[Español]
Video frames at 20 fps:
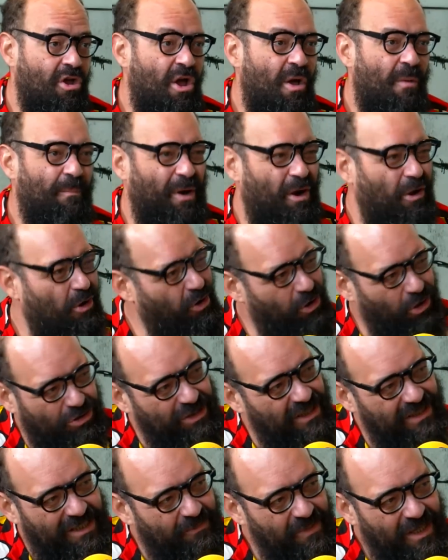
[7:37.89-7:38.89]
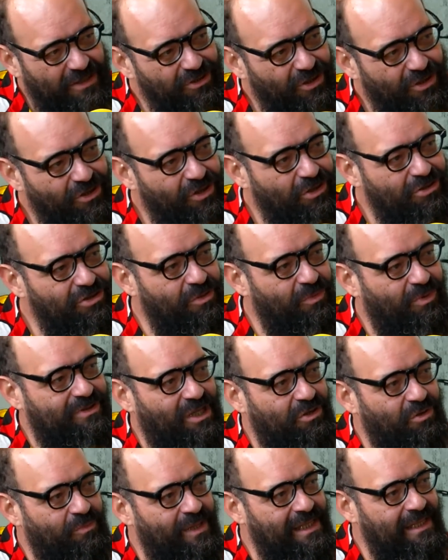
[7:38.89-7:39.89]
Mm. Pero con los sentimientos no somos
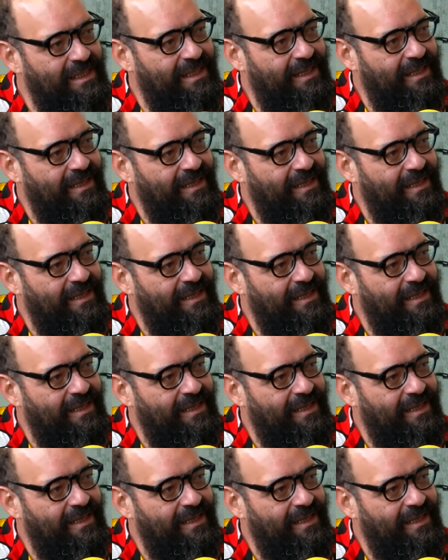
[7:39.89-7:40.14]
tan humildes.